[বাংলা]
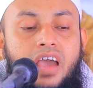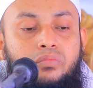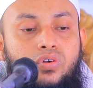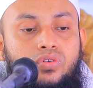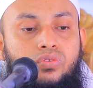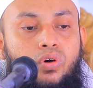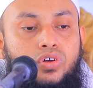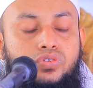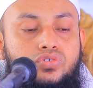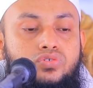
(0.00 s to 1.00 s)
এমন
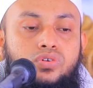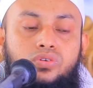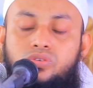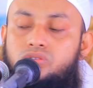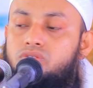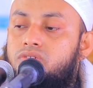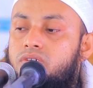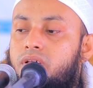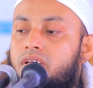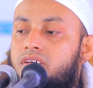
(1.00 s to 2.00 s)
অসুস্থ
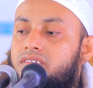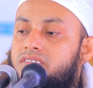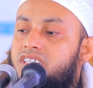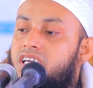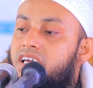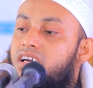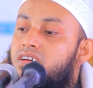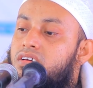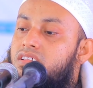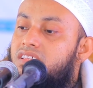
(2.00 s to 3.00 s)
যে
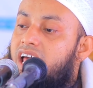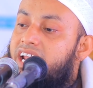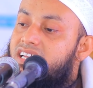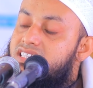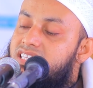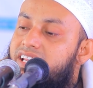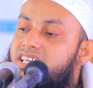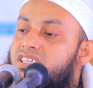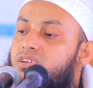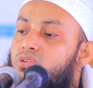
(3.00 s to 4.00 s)
তার একটা ছেলে
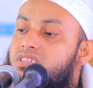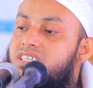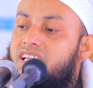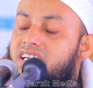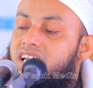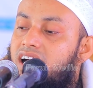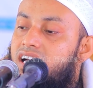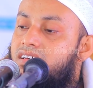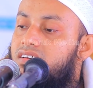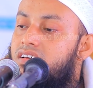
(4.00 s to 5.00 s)
ছিল ওই ছেলেটা
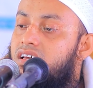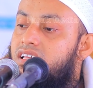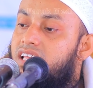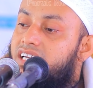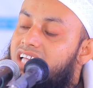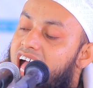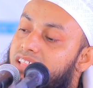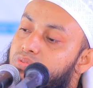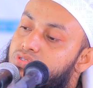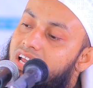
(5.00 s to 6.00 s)
তাকে সাত
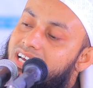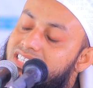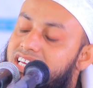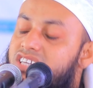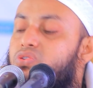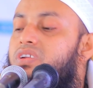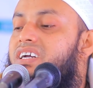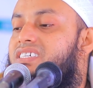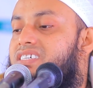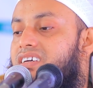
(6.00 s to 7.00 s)
বছর আগে ছেড়ে চলে
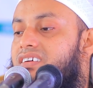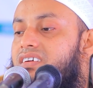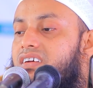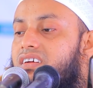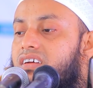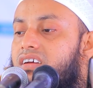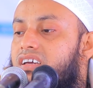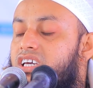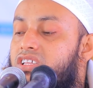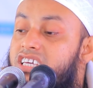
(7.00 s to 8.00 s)
গেছে
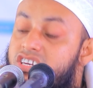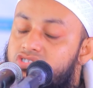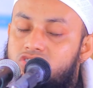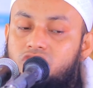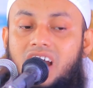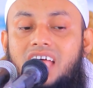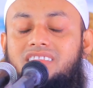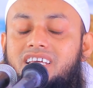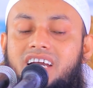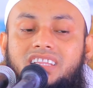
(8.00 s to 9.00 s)
এই জন্য
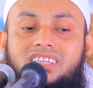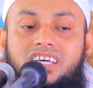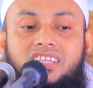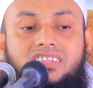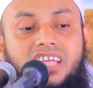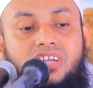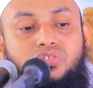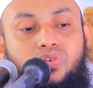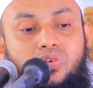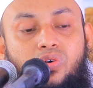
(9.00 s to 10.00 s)
কানতে কানতে তার
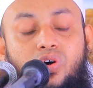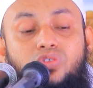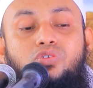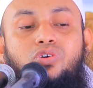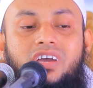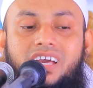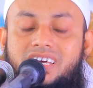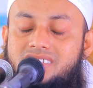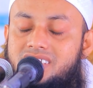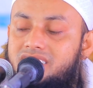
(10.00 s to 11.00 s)
চোখ অন্ধ হয়ে
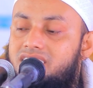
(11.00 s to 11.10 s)
গেছে